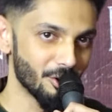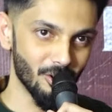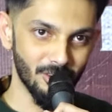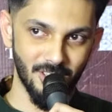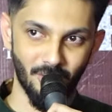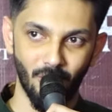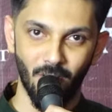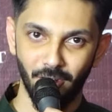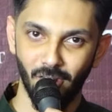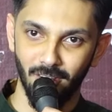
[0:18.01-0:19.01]
ஆடியோ லான்ச்
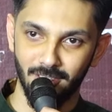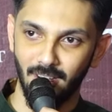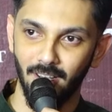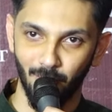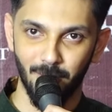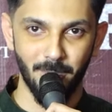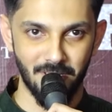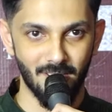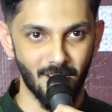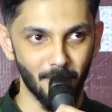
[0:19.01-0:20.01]
அவரோட ஆடியோ லான்ச்னாலே அது ஒரு
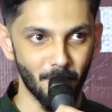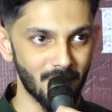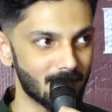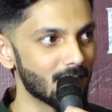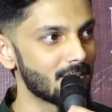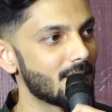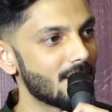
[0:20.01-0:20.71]
ஸ்பெஷலான மூமெண்ட் தான்